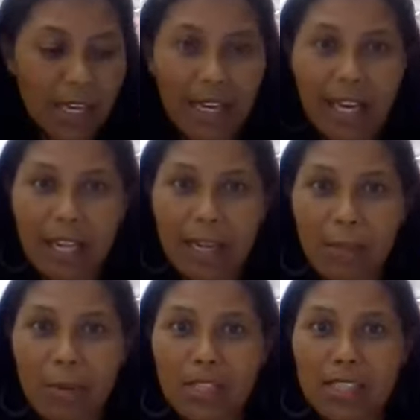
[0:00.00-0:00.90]

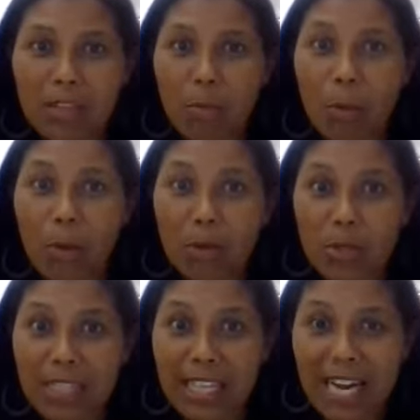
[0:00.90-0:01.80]
ele pode ser uma
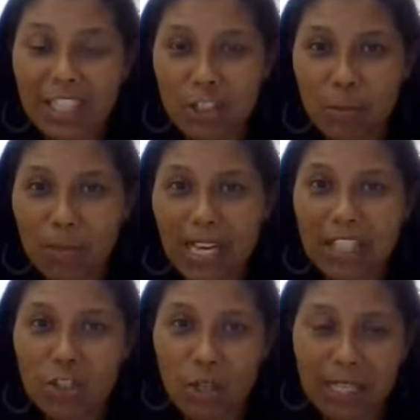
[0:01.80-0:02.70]
oportunidade, tipo aquela
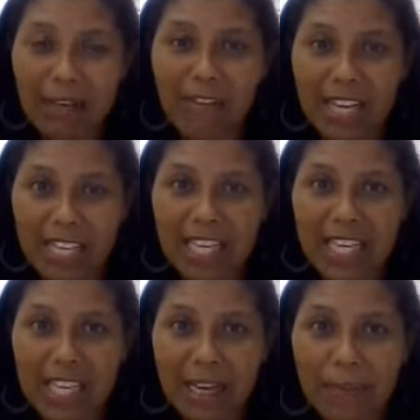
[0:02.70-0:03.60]
história da
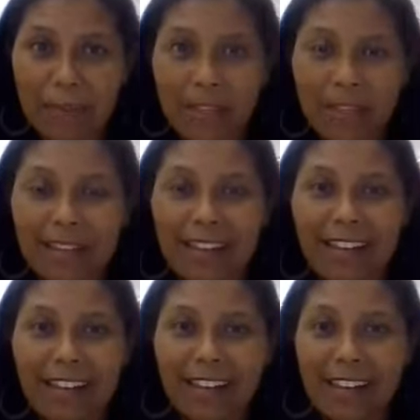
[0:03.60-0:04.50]
vaquinha,
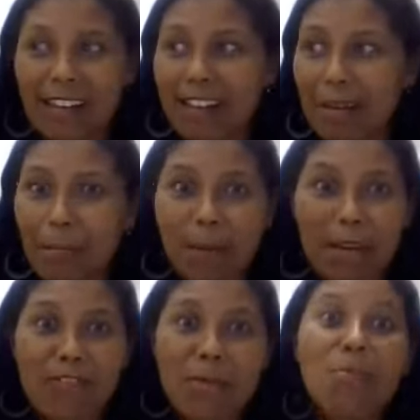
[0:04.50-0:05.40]
né? Que
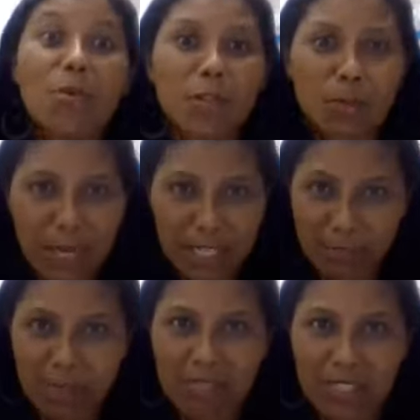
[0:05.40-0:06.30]
para vir muito mais
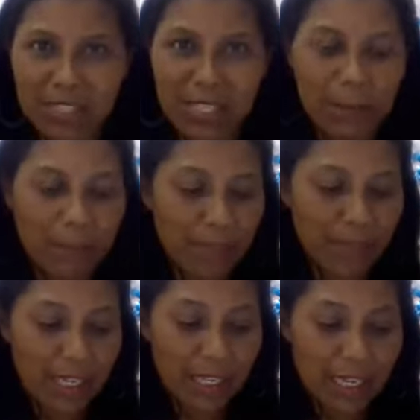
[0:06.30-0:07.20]
para você.
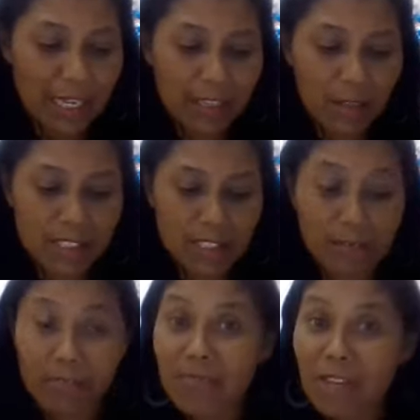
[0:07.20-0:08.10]
Então,
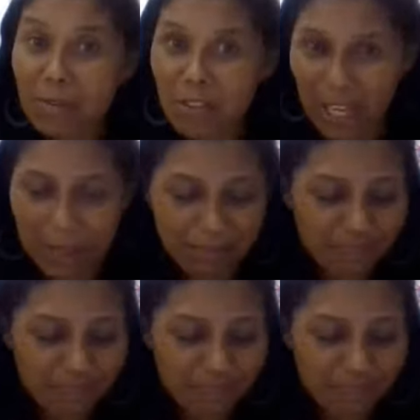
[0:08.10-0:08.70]
assim, vamos lá.